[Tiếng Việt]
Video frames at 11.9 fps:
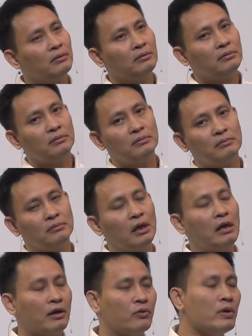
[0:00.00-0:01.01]
đây ờ,
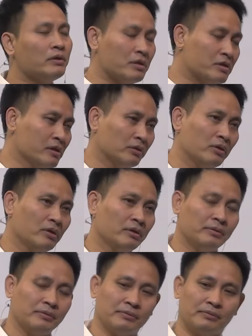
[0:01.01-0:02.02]
là lời khuyên thực
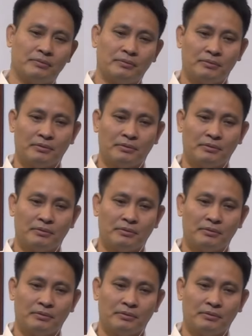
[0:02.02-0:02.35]
sự thôi.